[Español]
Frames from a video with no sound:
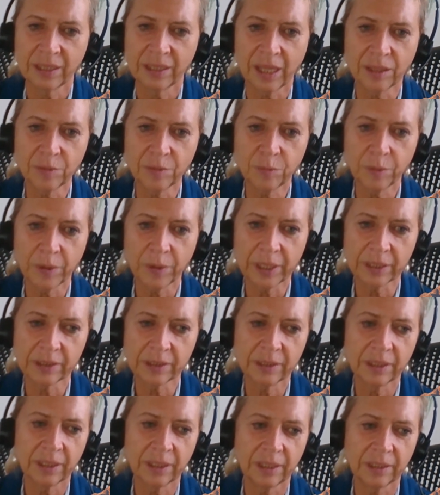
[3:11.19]
tan
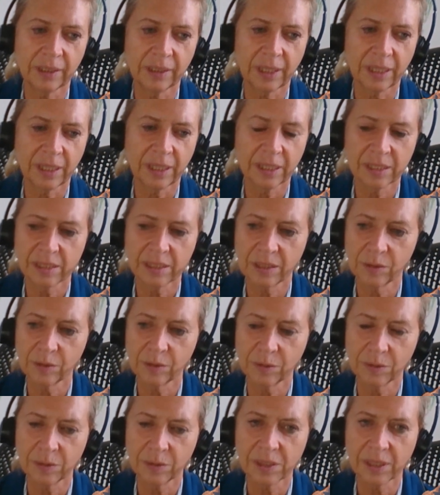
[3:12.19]
fuerte, tan
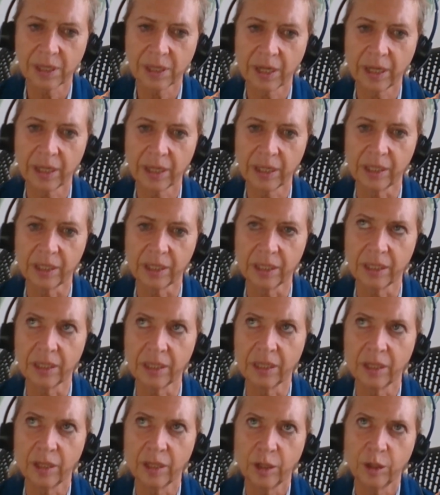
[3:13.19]
exitosa y